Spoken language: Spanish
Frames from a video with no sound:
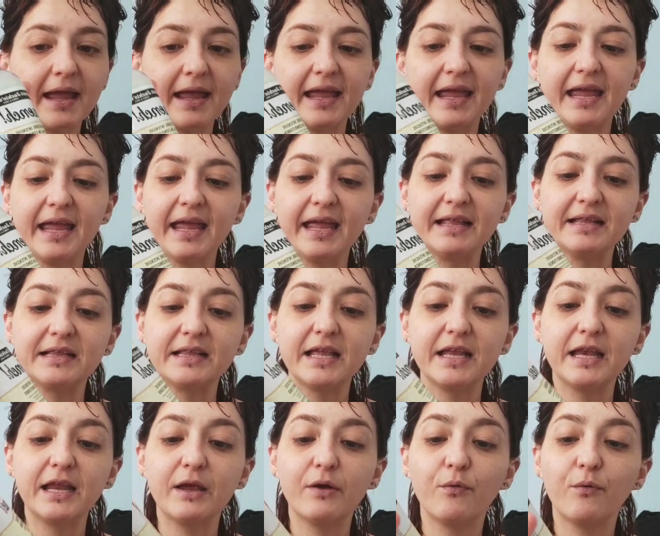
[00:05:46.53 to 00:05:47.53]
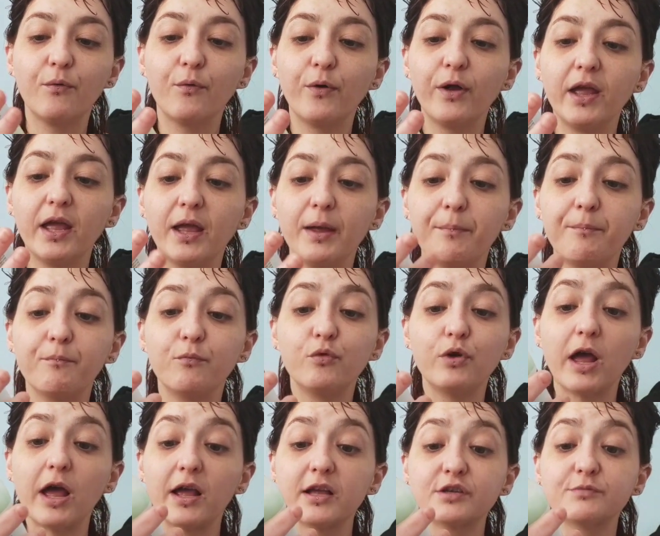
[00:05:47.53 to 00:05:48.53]
Eh, tiene eh,
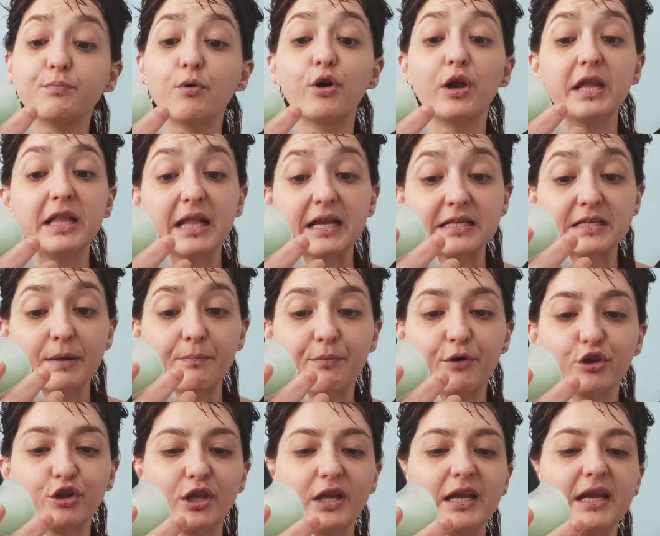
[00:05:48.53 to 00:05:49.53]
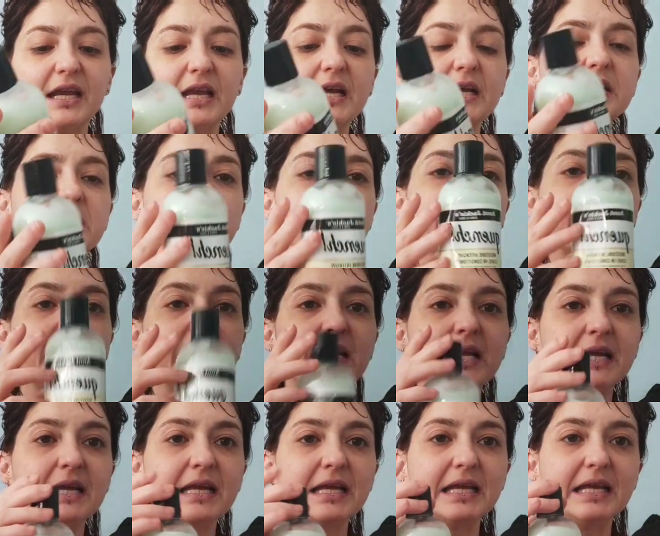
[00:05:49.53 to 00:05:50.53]
unas poquitas de proteínas
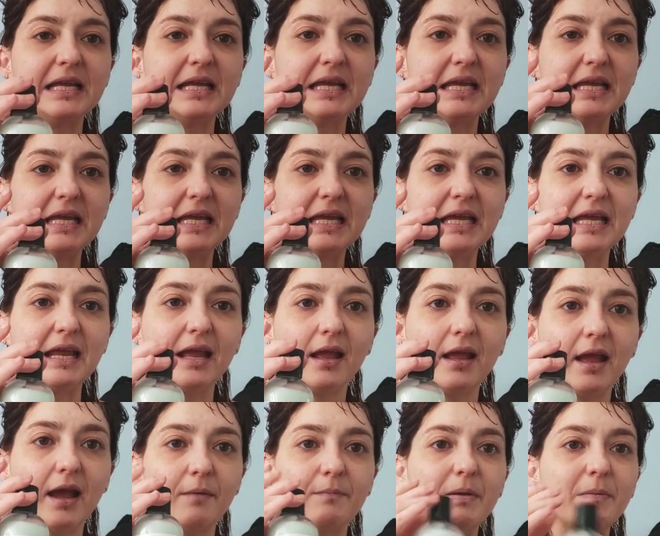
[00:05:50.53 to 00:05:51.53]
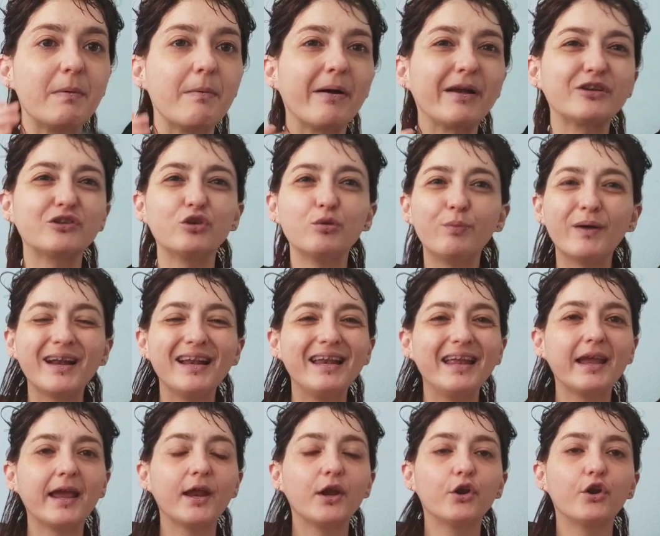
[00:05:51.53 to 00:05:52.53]
y eh, a mí me va súper
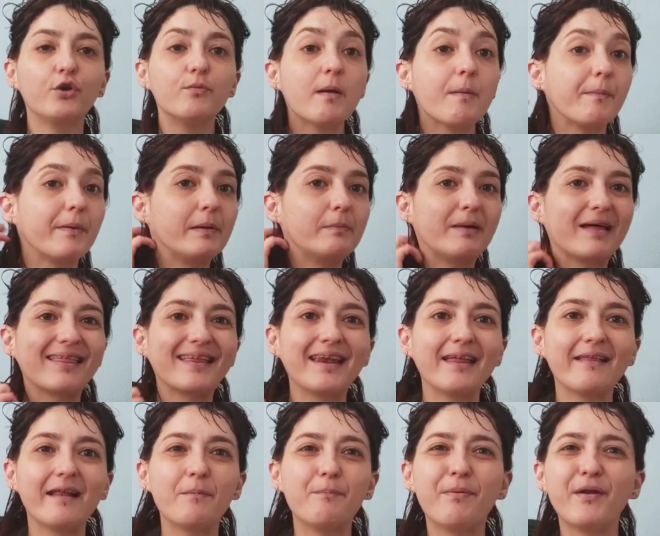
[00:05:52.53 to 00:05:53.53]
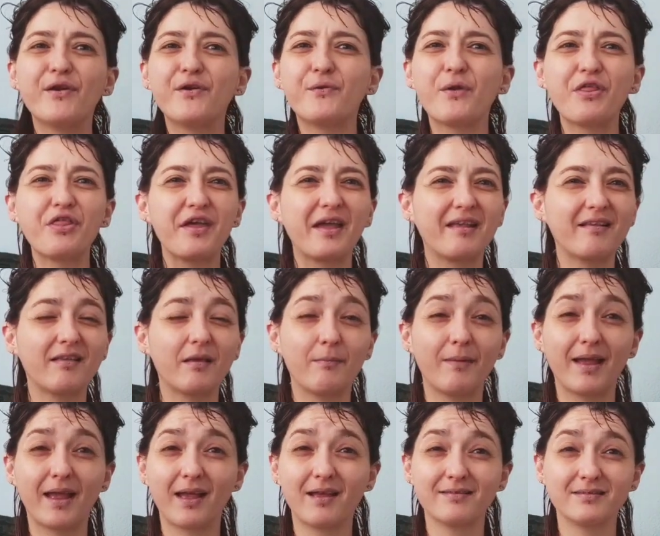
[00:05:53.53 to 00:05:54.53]
ligero, no me permaza nada el pelo, no hace que se,
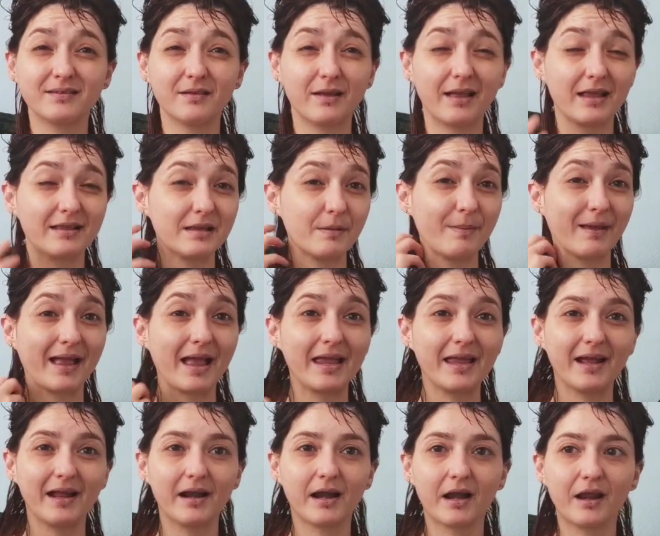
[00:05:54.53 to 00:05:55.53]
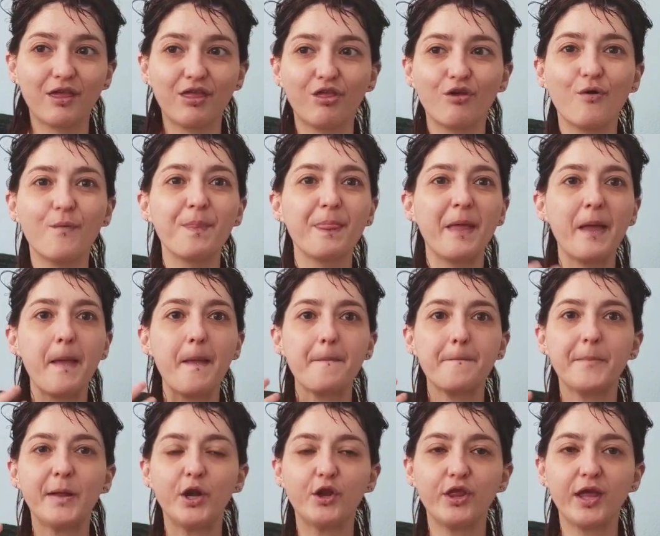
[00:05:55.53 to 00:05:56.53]
me, que se me caiga el rizo,
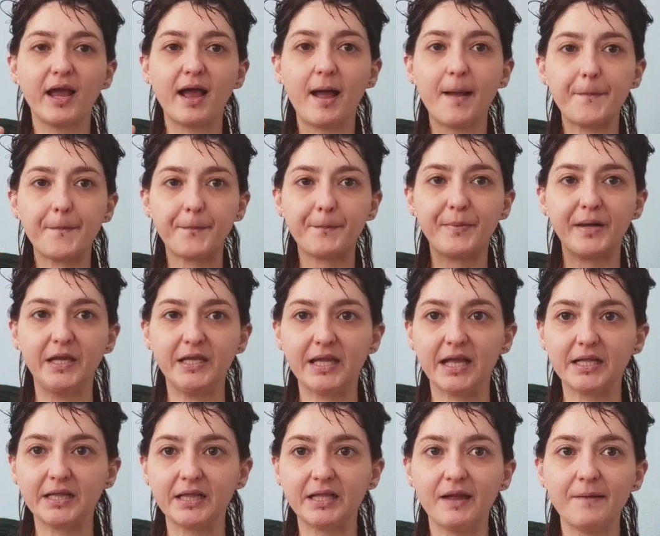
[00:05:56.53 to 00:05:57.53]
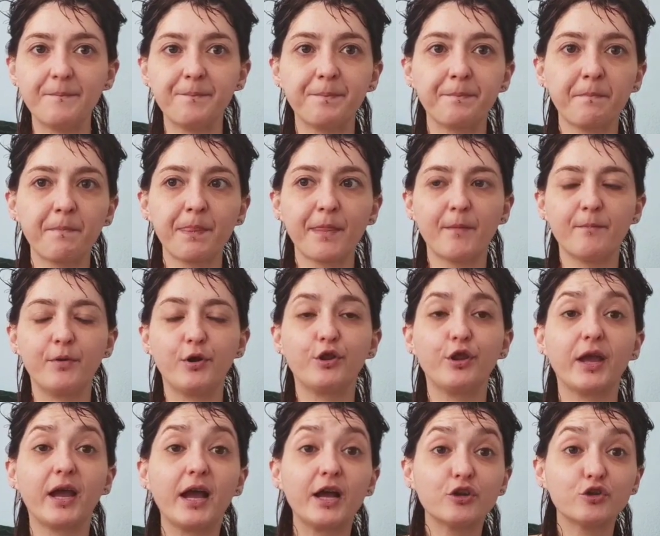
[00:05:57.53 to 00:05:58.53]
me lo deja brillante, me lo
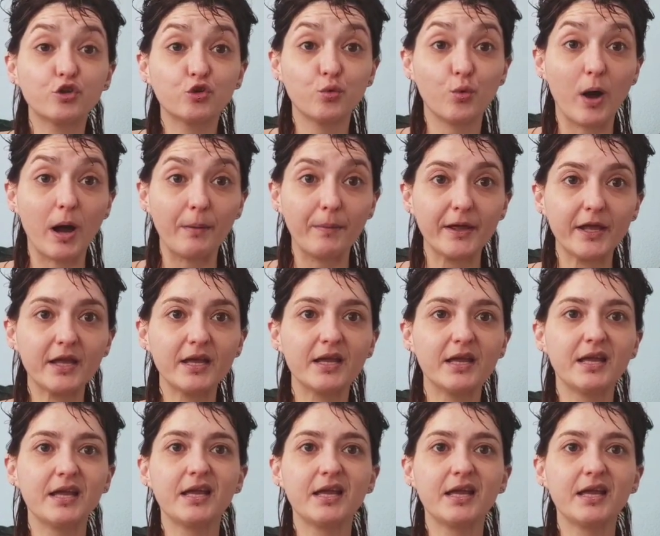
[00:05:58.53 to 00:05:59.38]
deja suave